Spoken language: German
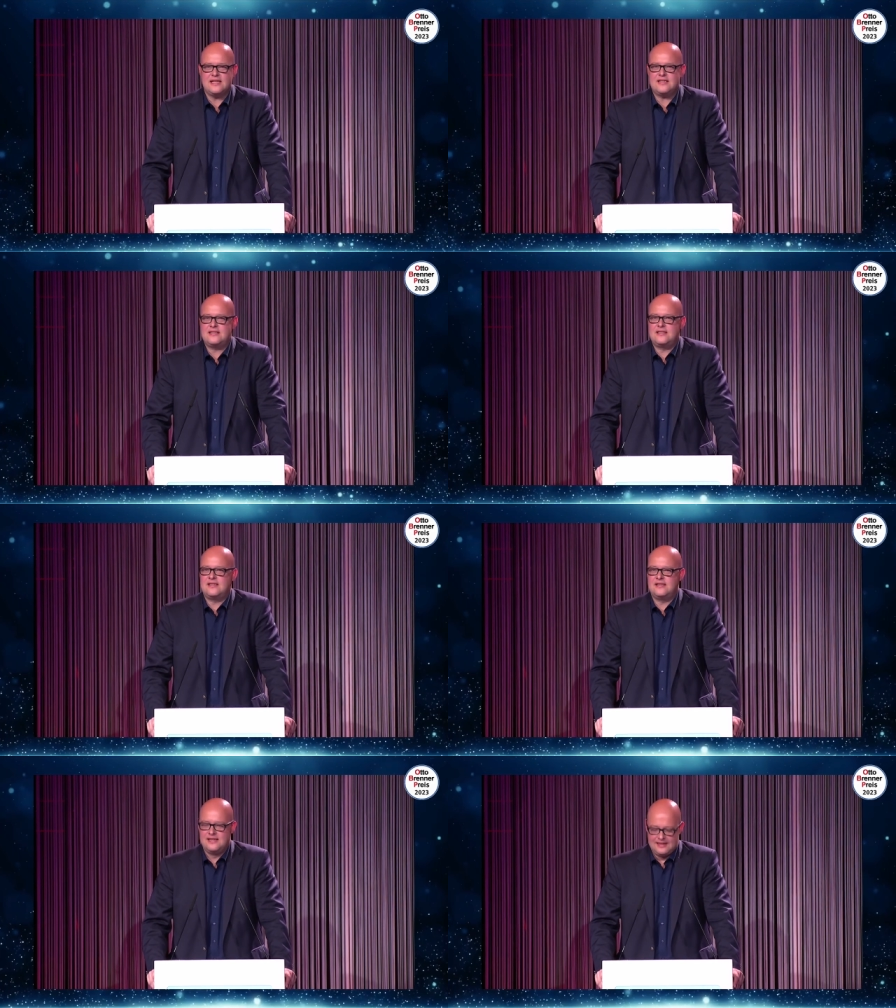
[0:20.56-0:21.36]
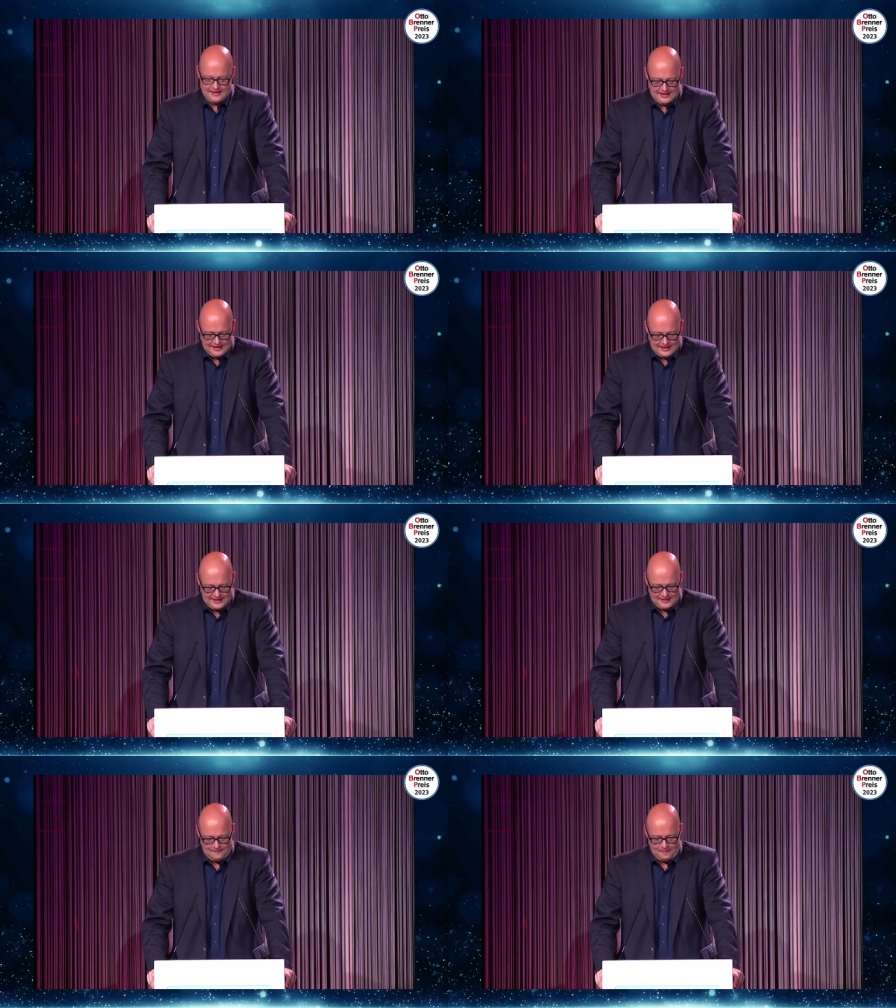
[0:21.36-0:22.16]
das
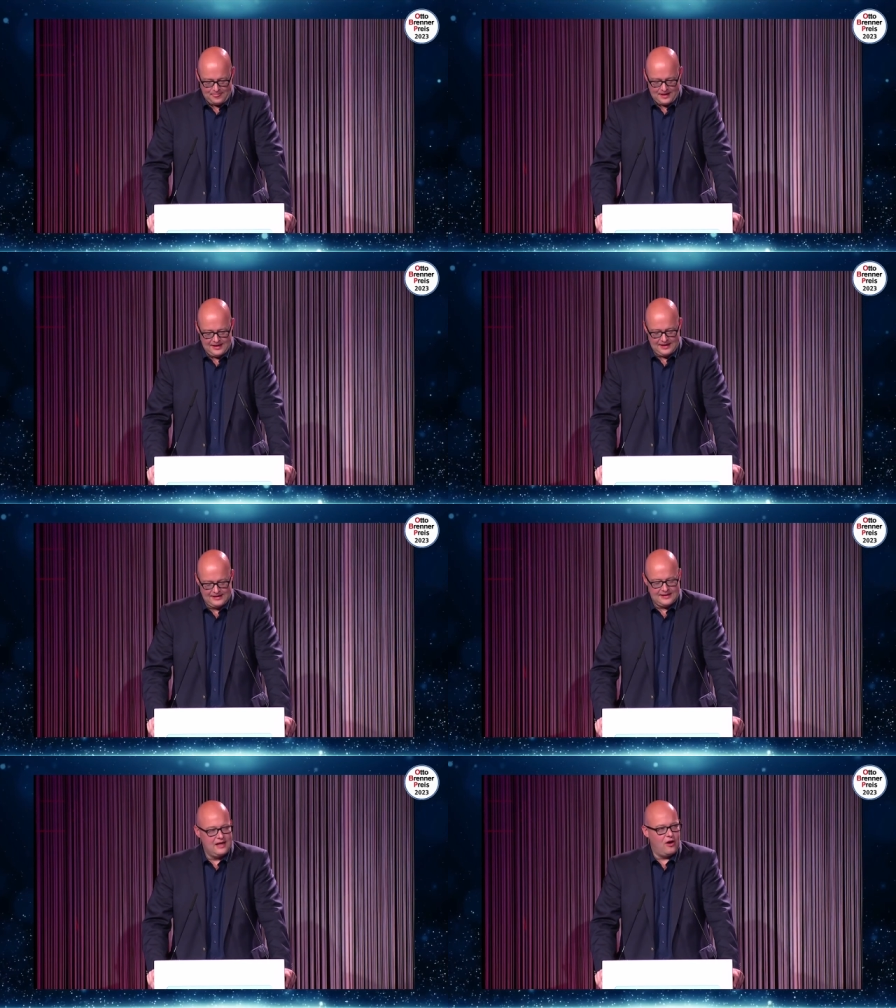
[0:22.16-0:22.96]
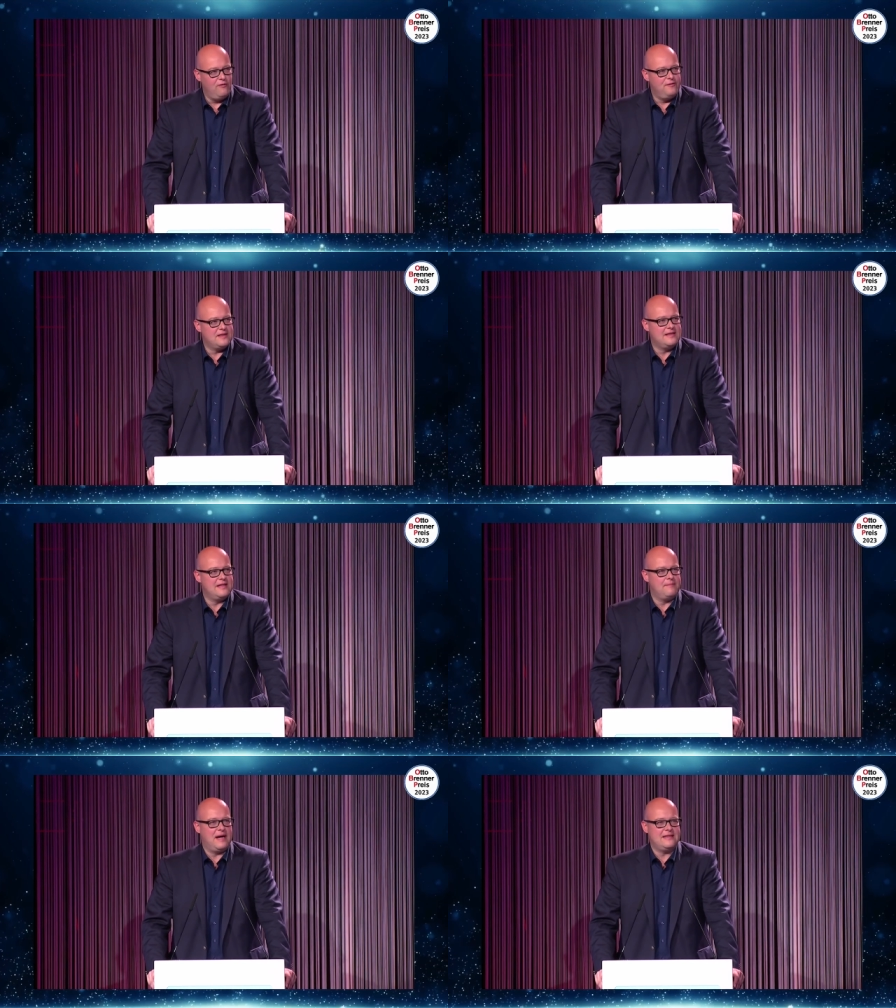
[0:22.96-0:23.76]
ähm, in der laufenden
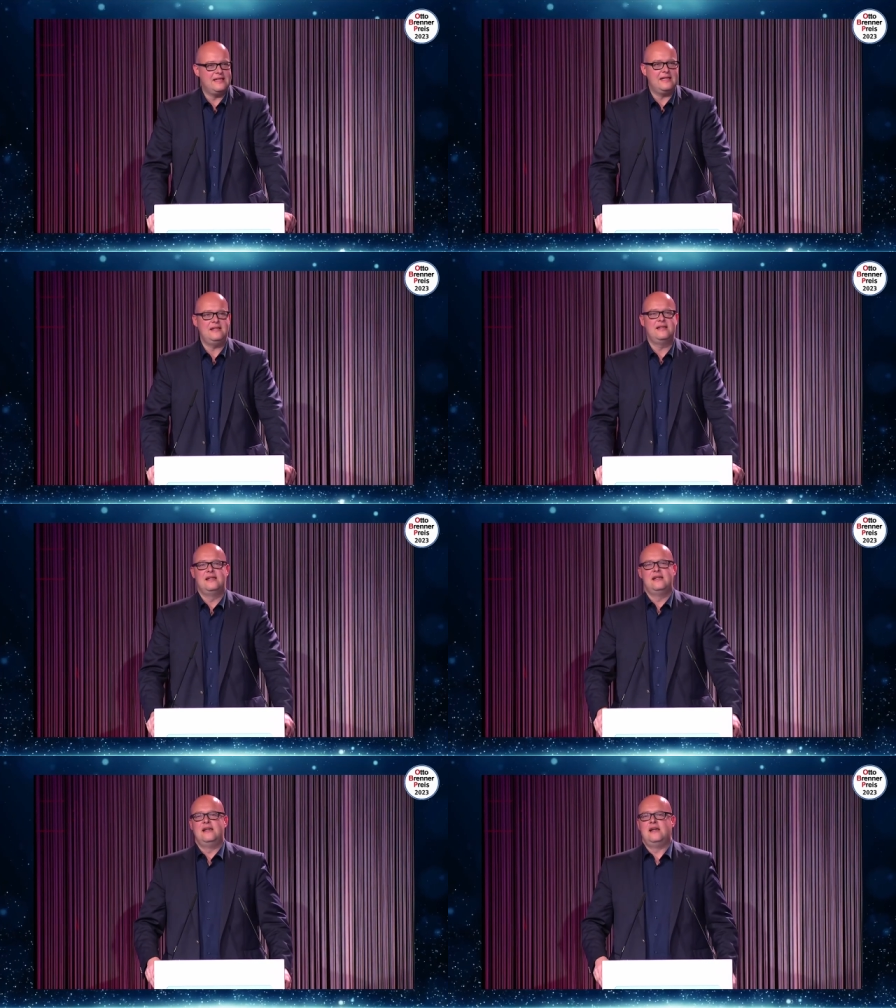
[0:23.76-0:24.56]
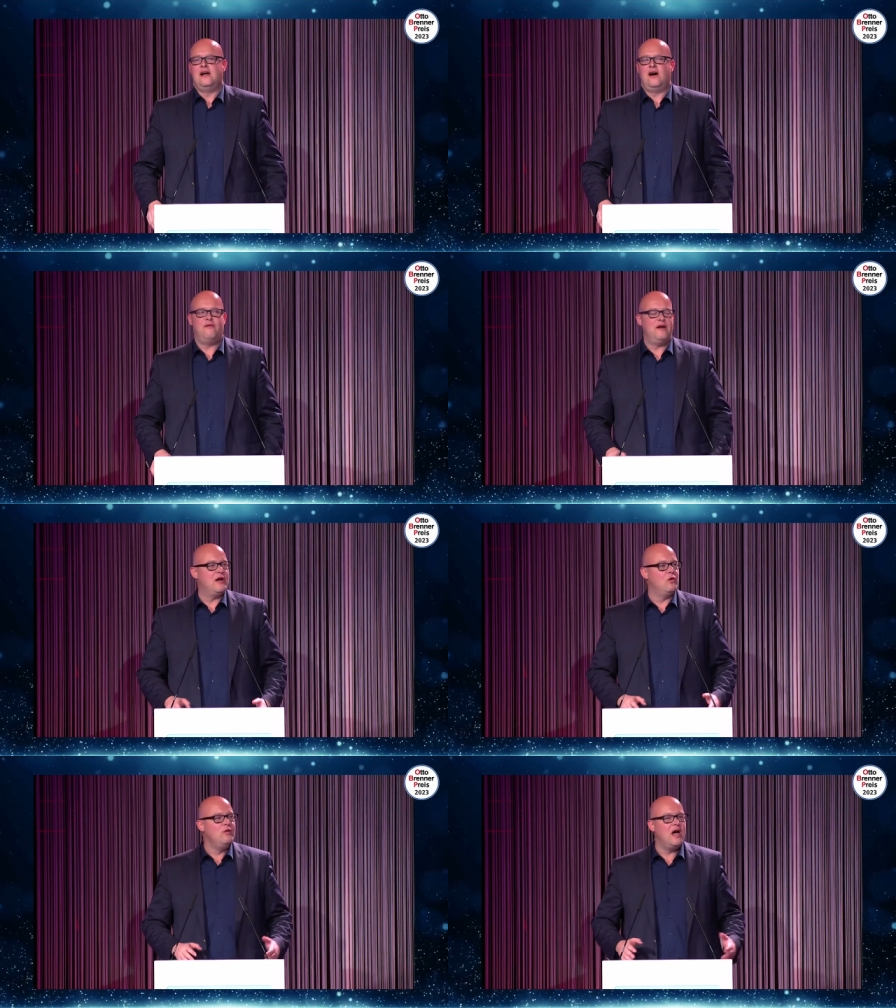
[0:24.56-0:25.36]
Debatte auf
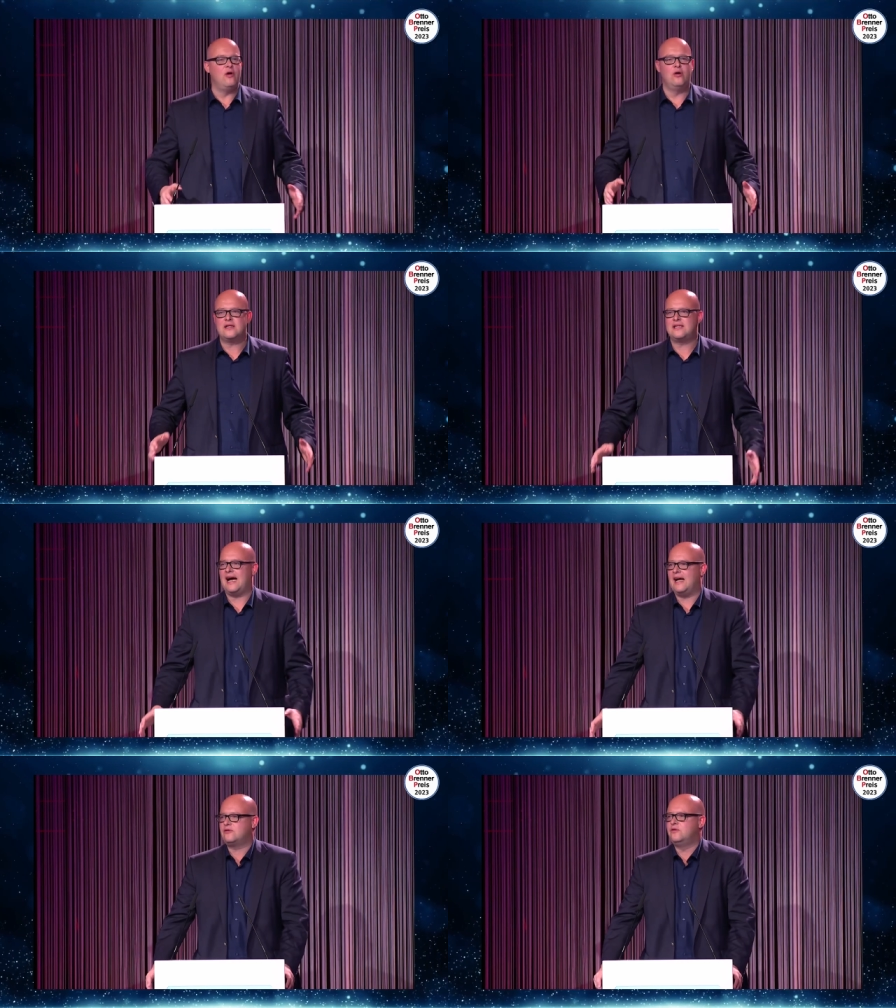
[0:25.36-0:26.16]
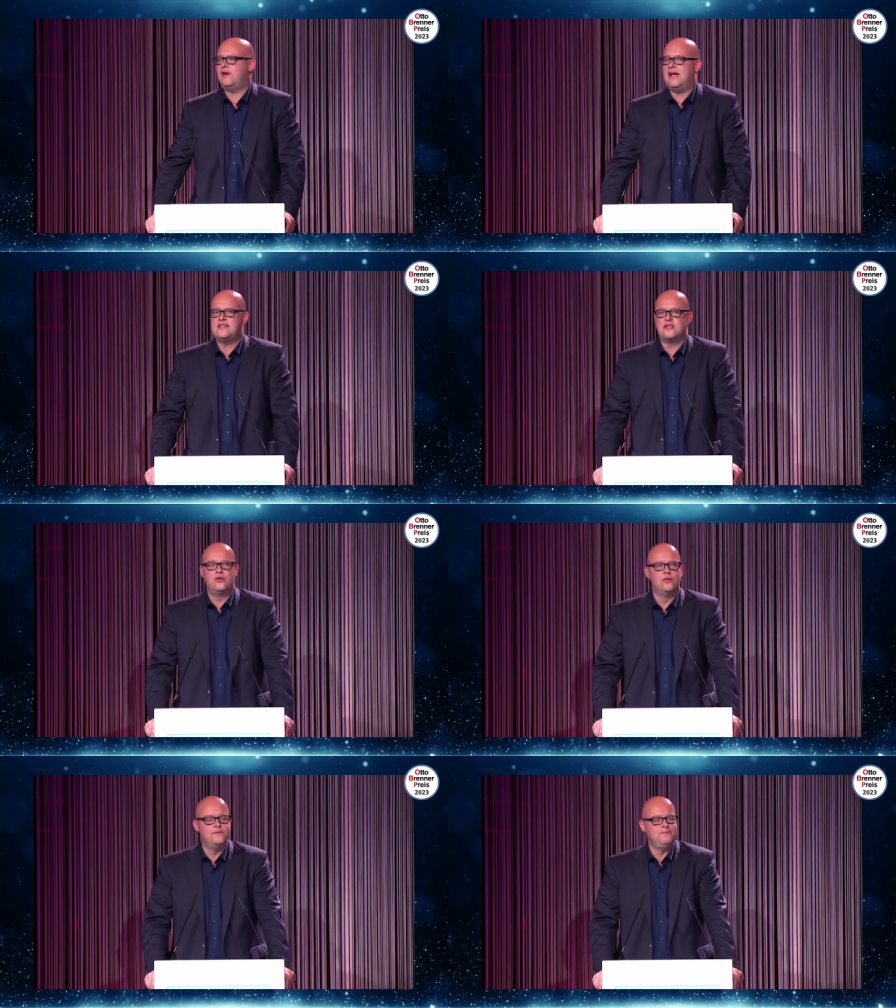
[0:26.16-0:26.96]
eine unerhörte Art und Weise
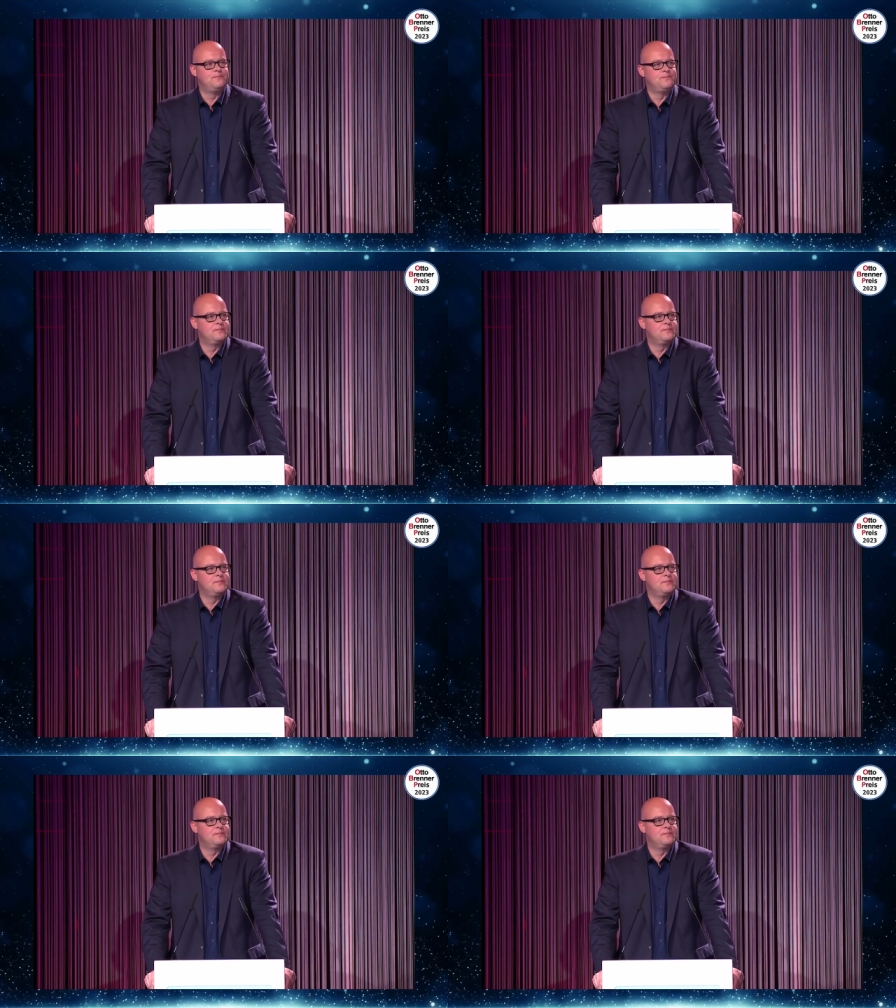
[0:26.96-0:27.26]
tun.